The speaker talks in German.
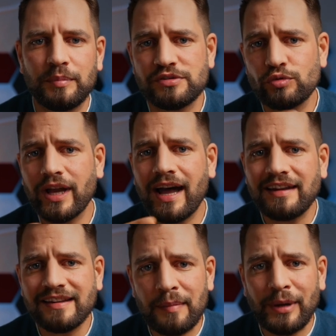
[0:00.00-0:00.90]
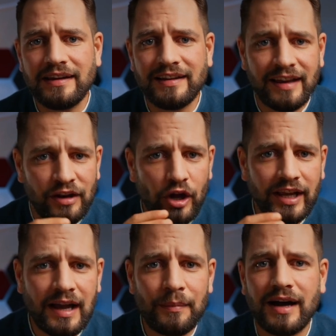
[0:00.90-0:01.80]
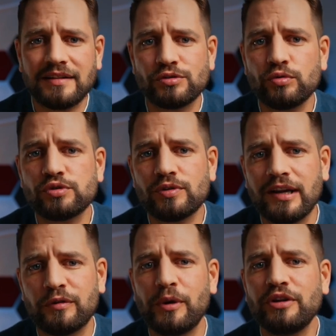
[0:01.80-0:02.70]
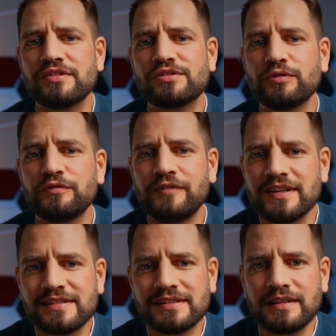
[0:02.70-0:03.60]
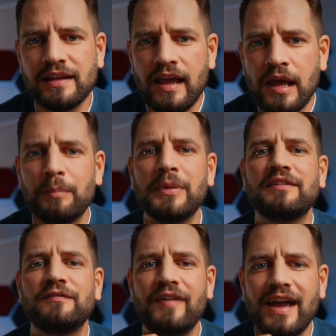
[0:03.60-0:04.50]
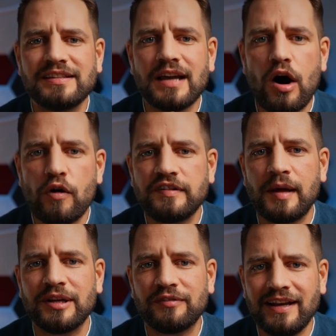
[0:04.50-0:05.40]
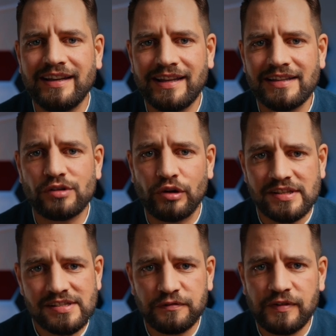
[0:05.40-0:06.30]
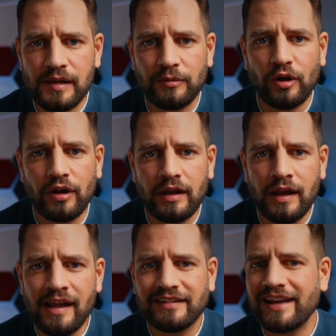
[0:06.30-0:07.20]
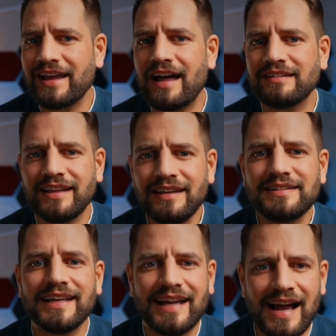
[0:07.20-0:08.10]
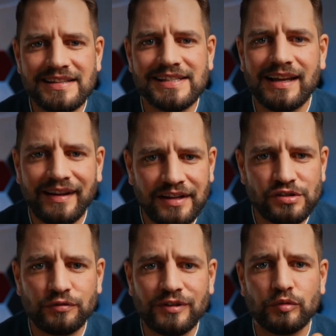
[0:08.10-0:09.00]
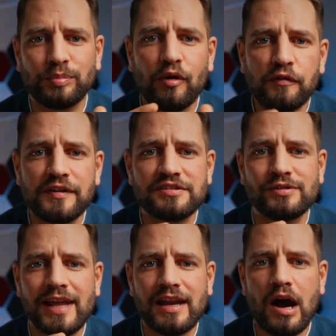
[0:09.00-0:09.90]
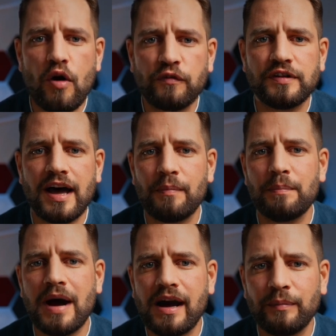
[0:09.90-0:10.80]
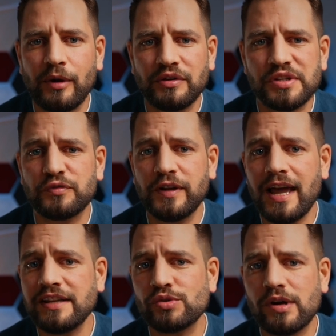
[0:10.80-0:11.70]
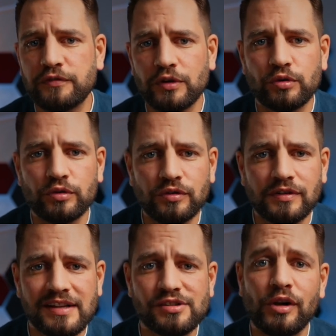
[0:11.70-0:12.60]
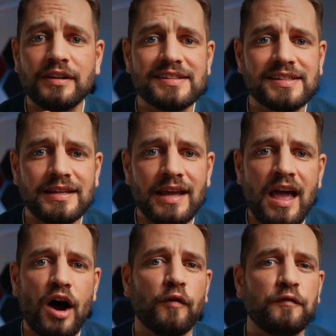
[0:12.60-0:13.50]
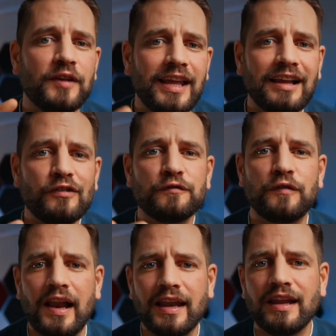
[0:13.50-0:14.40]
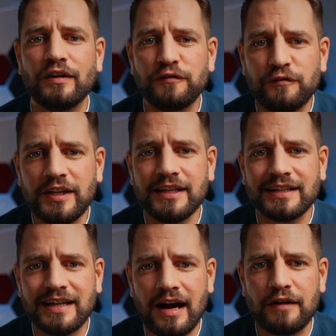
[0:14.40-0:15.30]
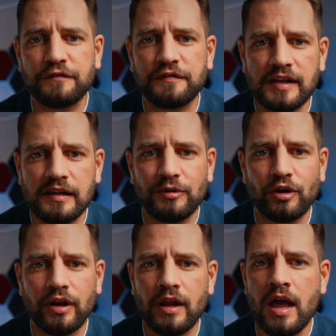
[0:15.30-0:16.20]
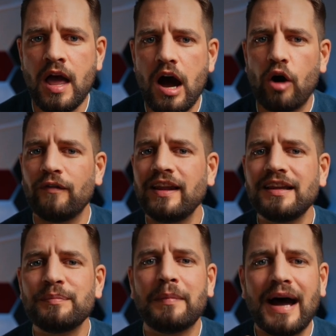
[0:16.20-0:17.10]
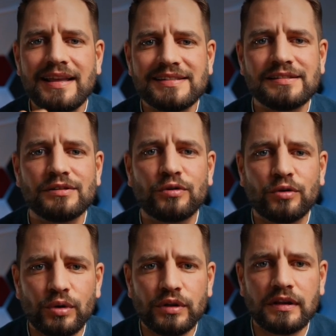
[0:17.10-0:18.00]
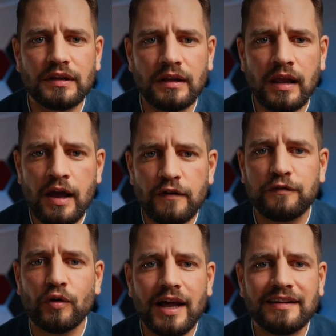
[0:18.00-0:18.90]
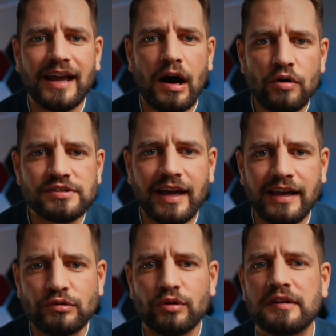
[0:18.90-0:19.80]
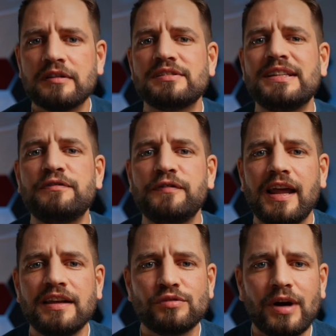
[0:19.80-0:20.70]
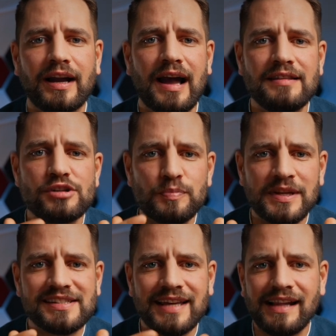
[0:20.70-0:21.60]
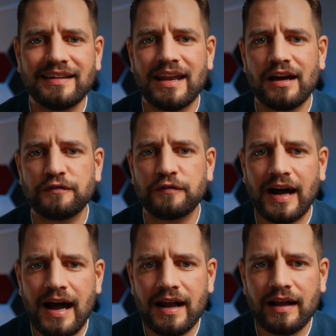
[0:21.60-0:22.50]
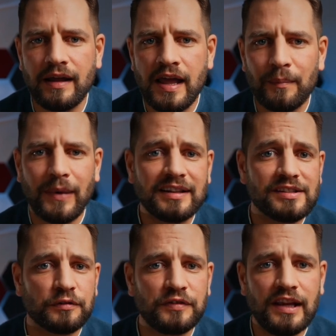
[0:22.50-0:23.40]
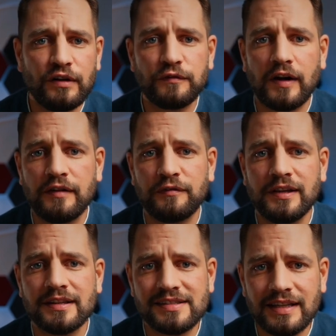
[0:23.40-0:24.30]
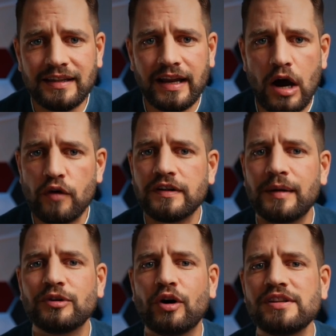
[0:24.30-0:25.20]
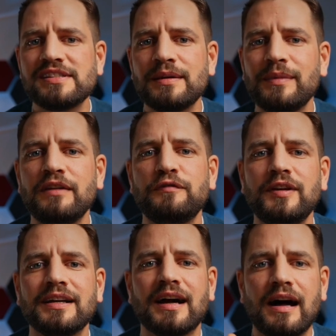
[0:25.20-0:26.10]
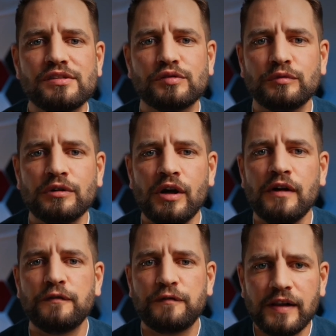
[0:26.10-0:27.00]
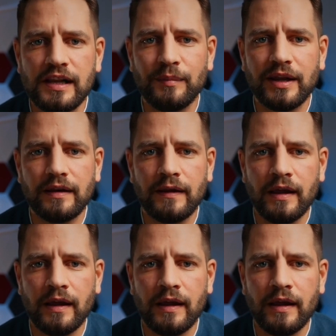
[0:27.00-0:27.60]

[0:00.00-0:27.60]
Bist du gerade dabei, dir eine neue Kamera zuzulegen und möchtest nun wissen, mit welcher Aufnahmequalität sollte sie filmen können? Dann rate ich dir ganz klar dazu, wenn du professionelle Aufnahmen machen möchtest, vielleicht sogar für Kunden, dann sollte sie auf jeden Fall in 4K filmen können. Auch wenn den meisten Kunden Full HD ausreicht oder sie vielleicht sogar ganz speziell danach fragen, macht es auf jeden Fall viel Sinn, deine Aufnahmen trotzdem in 4K zu filmen.